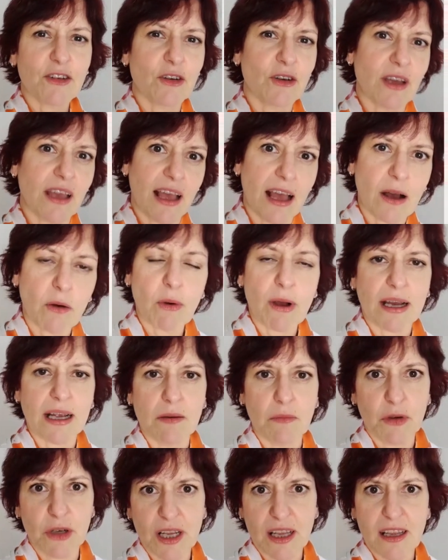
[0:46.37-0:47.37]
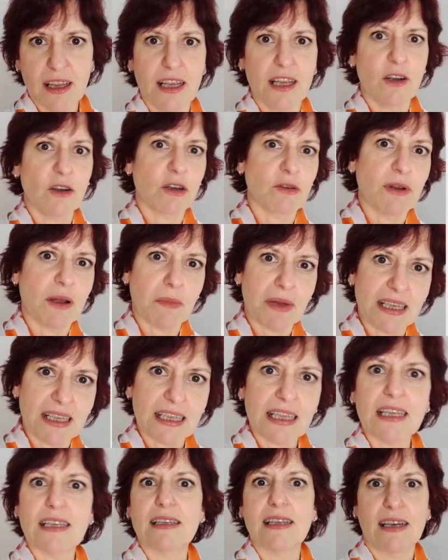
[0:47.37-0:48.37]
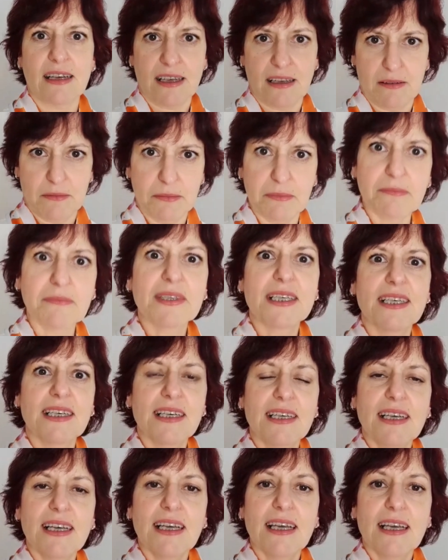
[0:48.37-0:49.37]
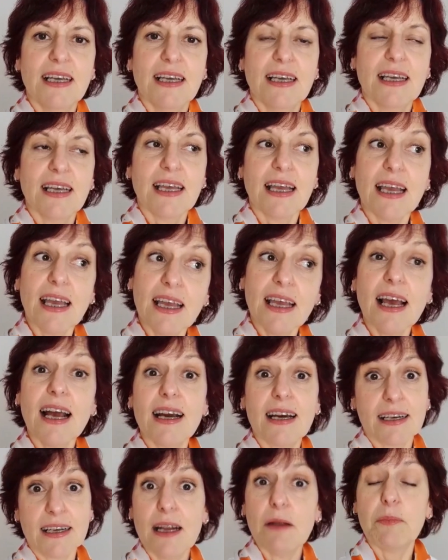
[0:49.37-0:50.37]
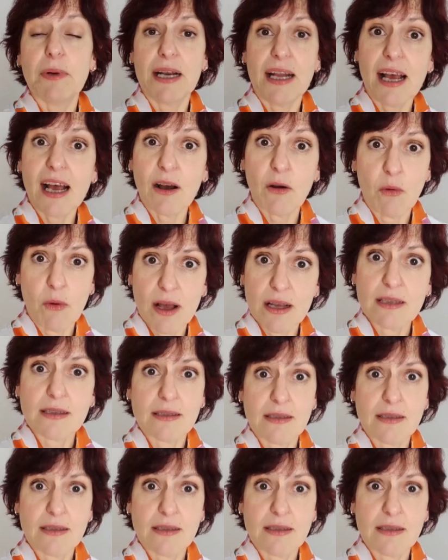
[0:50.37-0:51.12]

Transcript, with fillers: que agua, que el monedero, que una mantita, que... Y agarré el paraguas.